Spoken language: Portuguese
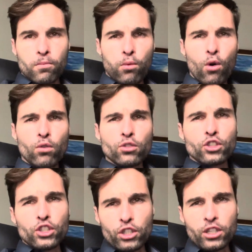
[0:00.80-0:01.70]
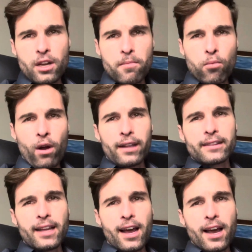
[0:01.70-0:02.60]
Bom dia, boa
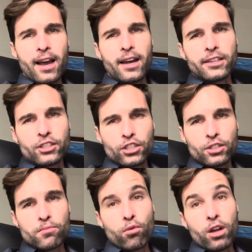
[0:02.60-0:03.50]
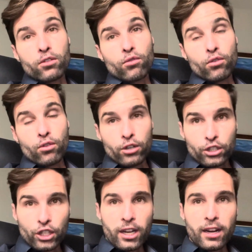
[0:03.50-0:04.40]
tarde, boa
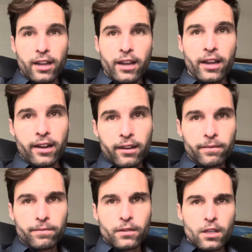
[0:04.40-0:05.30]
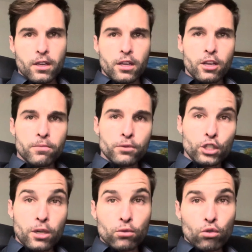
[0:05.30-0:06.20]
noite, galera. Eu me
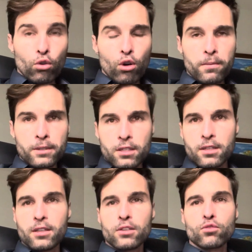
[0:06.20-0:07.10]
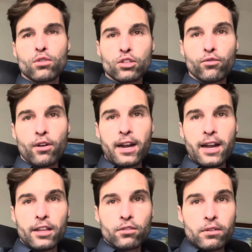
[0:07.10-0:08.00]
chamo Thomas, sou
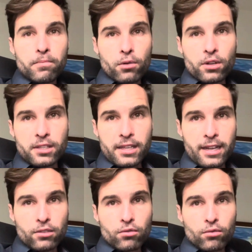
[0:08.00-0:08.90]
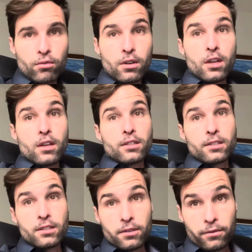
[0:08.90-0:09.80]
advogado em processo
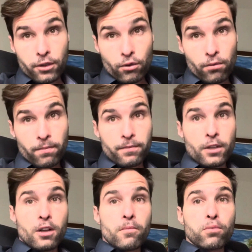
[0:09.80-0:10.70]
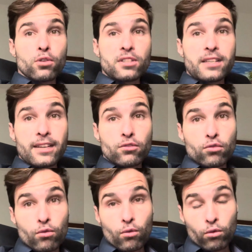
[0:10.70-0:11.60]
civil,
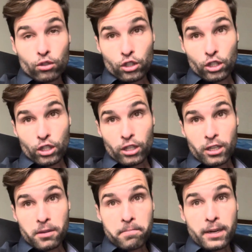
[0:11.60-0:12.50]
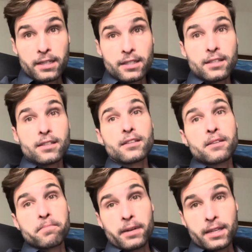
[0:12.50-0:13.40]
processo de empresas,
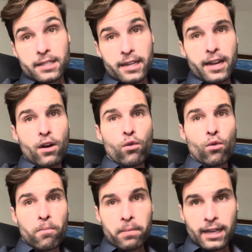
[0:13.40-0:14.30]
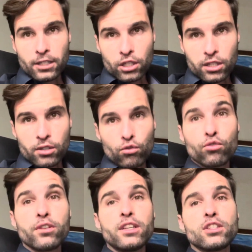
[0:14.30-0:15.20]
empresarial, compliance, gestão
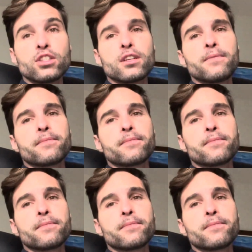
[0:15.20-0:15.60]
jurídica,